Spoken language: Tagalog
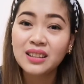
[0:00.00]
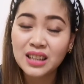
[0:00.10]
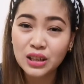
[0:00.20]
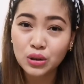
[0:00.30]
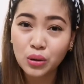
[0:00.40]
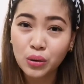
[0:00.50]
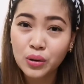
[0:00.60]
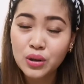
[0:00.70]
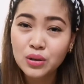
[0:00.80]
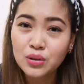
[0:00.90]
dito.
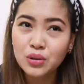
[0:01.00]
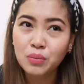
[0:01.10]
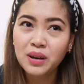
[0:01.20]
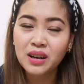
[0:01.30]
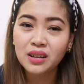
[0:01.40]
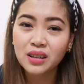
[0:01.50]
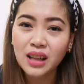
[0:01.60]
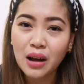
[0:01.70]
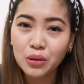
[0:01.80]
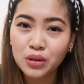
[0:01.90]
So parang
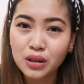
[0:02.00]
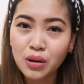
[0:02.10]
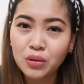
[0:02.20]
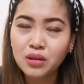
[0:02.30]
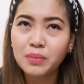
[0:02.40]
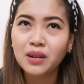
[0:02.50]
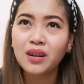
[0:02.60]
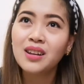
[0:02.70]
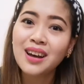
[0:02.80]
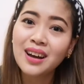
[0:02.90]
natakot din ako na parang,
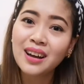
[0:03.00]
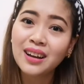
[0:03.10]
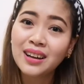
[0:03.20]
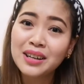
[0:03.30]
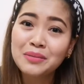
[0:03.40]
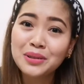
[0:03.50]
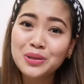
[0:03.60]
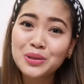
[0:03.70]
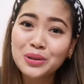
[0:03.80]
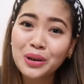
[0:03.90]
hala,
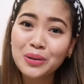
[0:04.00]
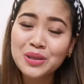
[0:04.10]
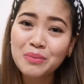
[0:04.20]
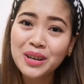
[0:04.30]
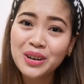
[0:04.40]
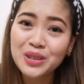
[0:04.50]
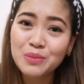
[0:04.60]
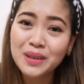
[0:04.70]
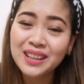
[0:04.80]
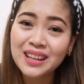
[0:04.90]
magjujuti ako sa big
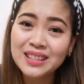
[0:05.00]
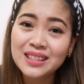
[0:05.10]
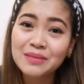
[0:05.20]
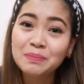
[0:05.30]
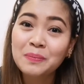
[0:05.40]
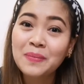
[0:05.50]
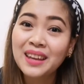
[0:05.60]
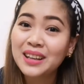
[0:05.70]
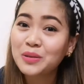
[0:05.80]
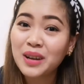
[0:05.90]
hospital.
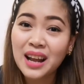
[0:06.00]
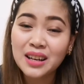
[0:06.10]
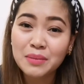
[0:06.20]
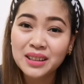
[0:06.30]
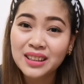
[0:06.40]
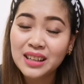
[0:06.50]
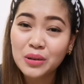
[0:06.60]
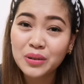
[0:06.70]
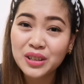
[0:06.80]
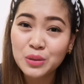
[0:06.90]
At wala naman din
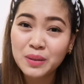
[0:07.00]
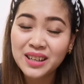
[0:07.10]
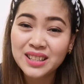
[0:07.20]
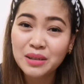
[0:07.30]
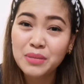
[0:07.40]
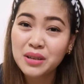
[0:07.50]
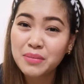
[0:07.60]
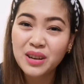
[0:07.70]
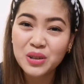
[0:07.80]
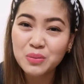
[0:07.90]
akong experience sa big,
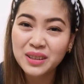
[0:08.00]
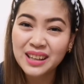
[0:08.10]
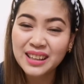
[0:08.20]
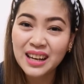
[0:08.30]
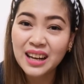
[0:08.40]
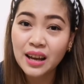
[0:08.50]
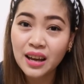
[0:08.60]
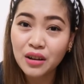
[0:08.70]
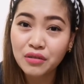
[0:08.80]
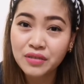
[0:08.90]
big hospital talaga
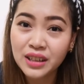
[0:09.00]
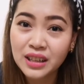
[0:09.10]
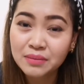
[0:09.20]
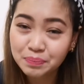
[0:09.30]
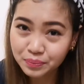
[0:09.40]
ever.